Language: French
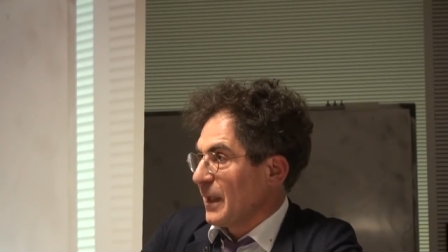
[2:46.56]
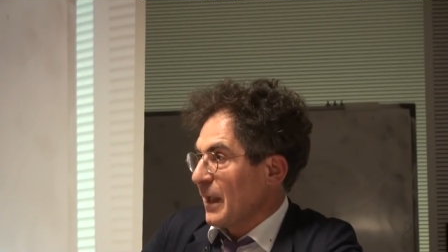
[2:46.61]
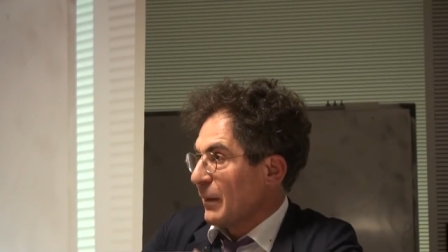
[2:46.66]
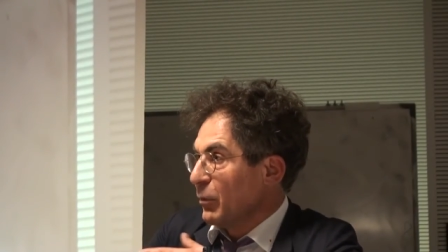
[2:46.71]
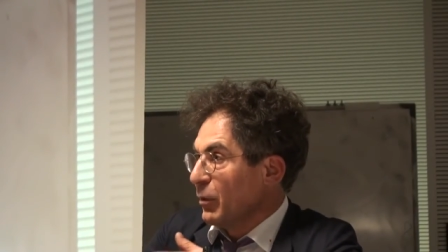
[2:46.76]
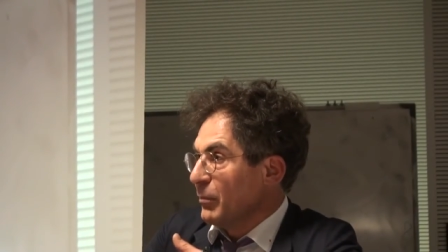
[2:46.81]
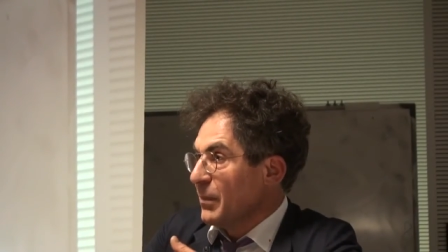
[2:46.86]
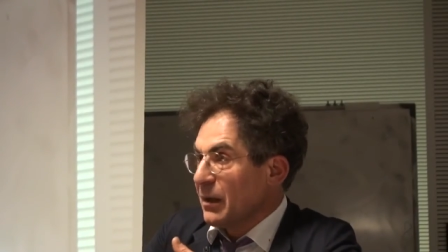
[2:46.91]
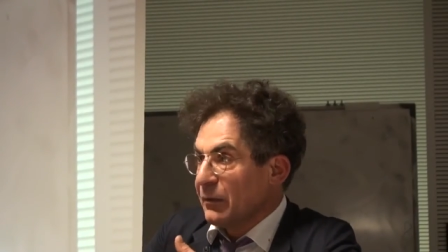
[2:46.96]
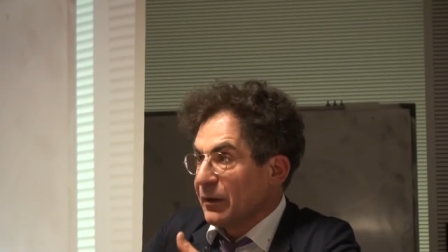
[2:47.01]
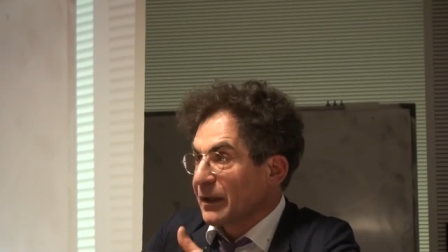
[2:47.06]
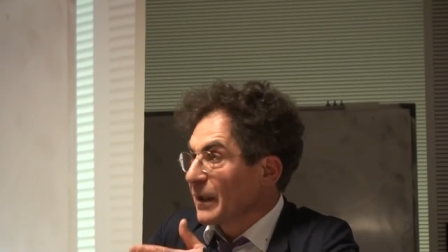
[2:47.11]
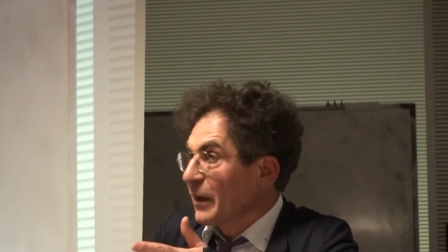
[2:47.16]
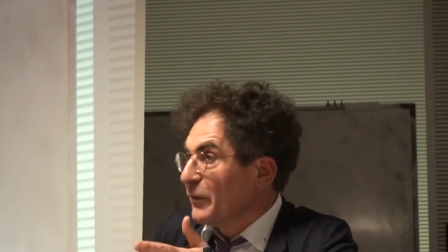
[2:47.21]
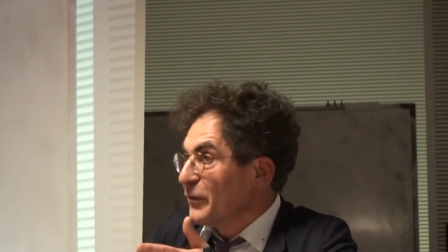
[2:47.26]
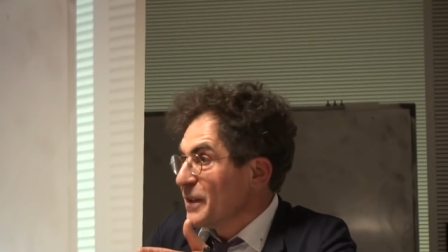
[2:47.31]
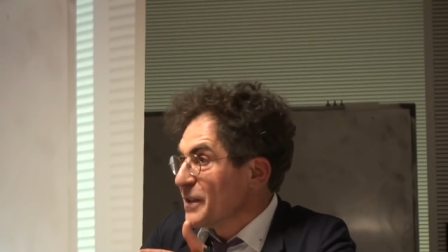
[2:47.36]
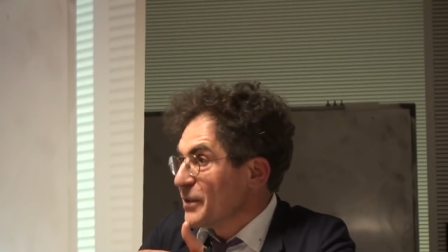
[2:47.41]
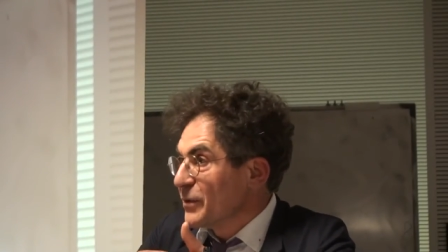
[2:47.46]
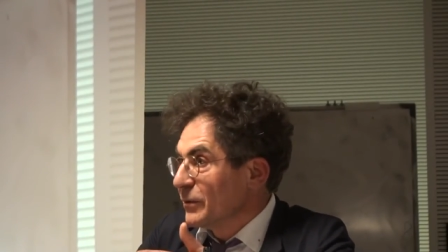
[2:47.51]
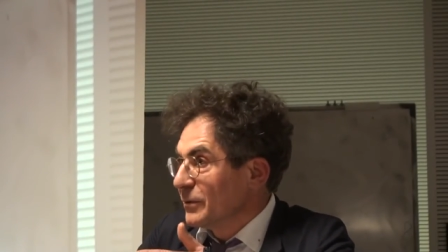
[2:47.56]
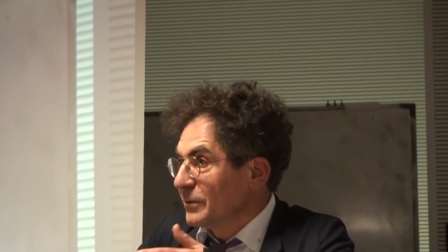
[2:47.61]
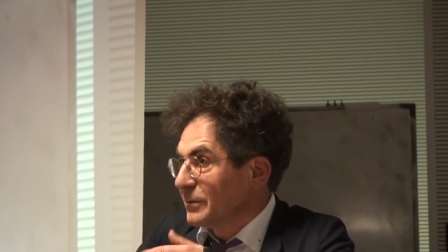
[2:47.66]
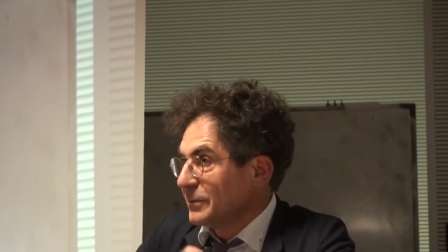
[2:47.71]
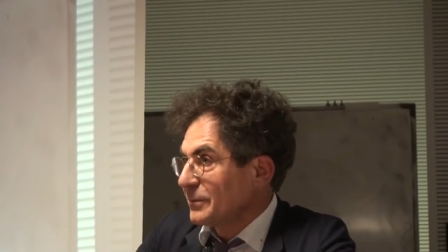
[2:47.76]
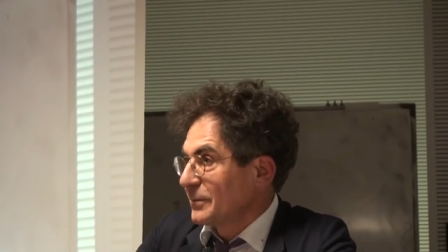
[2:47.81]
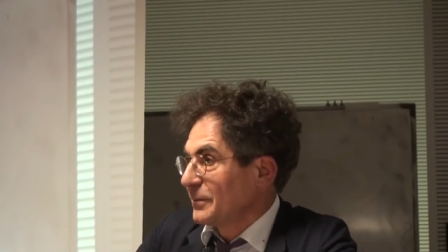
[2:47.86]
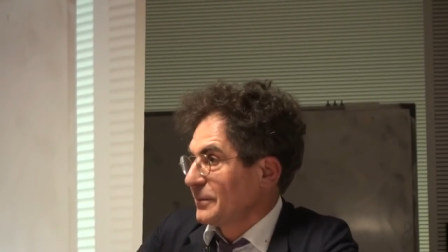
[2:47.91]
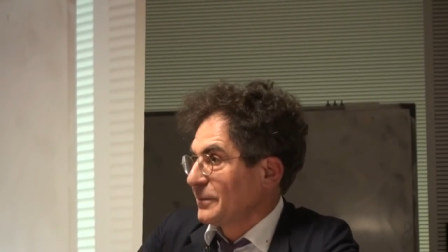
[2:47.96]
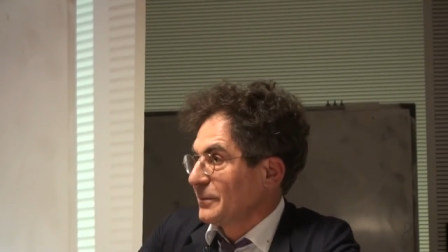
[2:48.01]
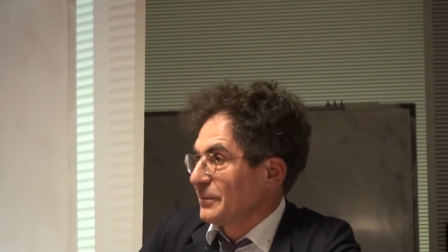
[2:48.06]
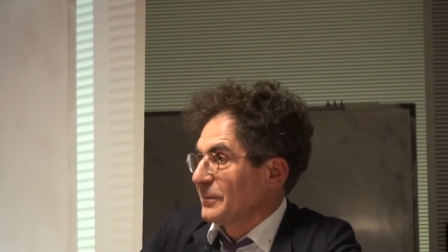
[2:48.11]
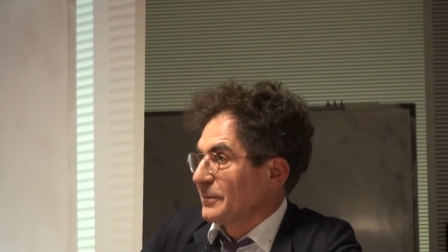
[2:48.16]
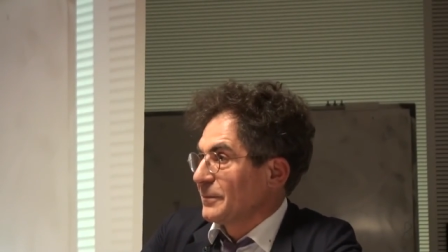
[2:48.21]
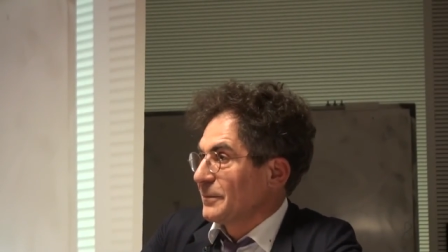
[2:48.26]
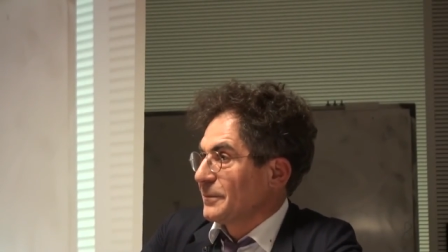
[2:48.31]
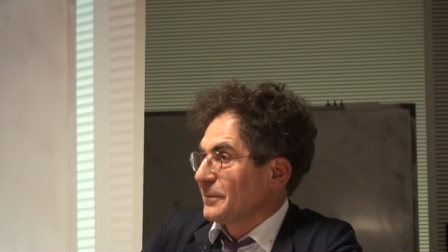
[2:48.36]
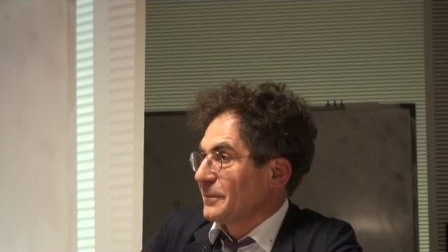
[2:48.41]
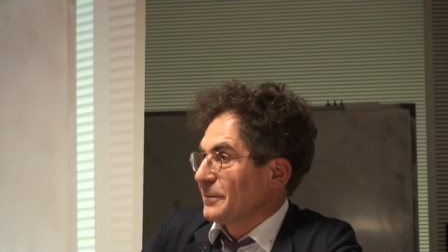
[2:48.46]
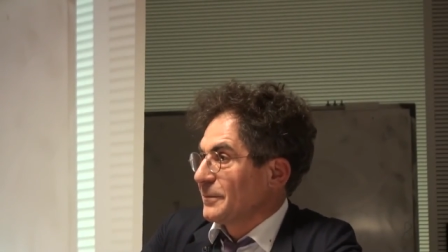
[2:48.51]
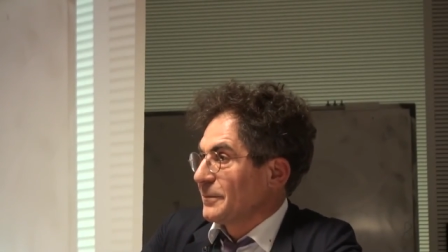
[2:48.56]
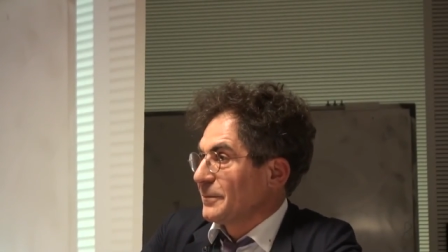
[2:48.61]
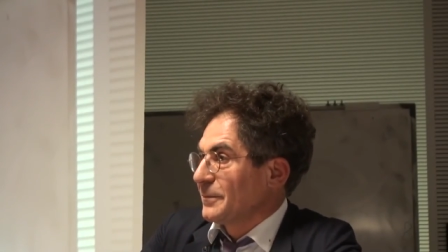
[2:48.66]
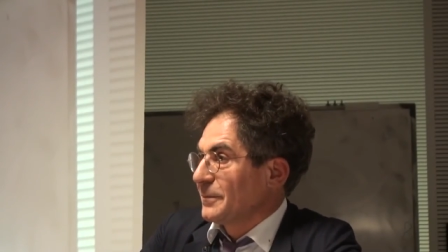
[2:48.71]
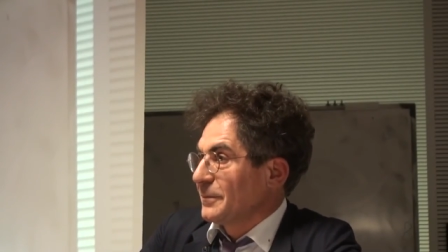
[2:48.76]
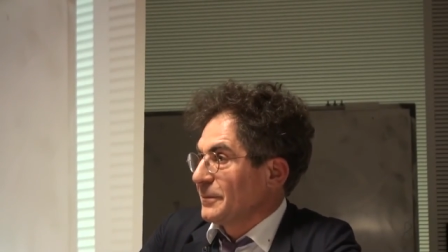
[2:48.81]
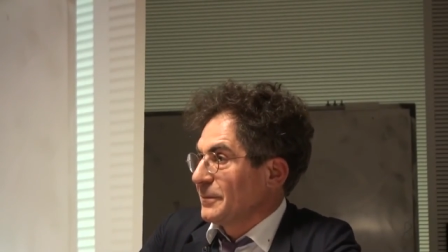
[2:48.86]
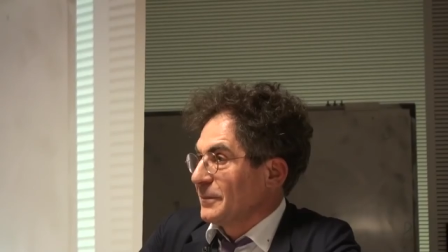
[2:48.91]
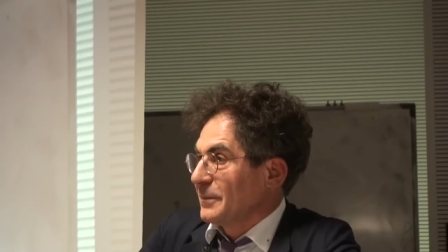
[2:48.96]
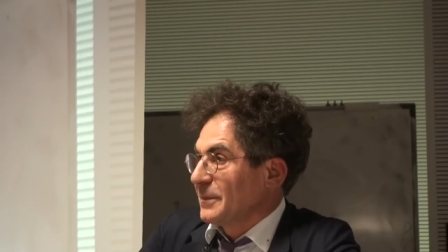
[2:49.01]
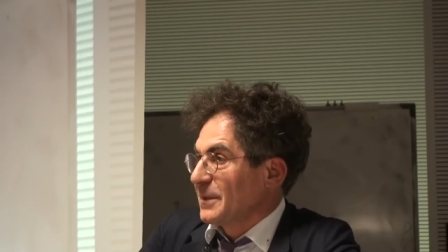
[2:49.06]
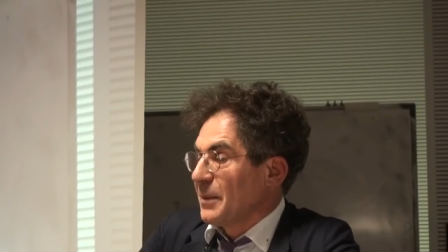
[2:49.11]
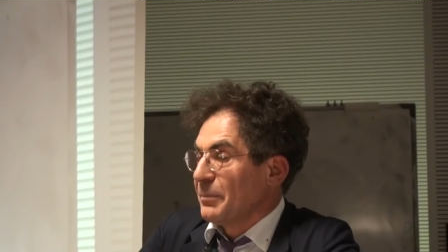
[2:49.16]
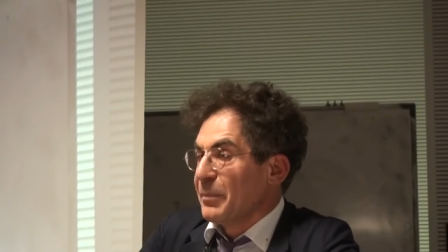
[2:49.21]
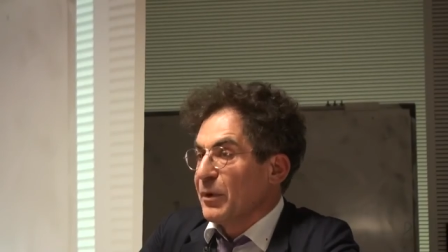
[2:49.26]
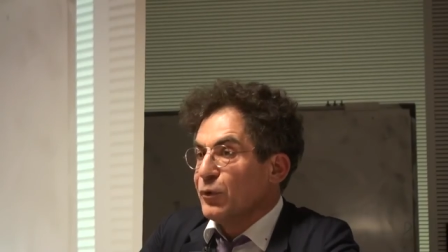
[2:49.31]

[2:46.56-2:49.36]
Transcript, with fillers: La bombe, elle va que la fission n'est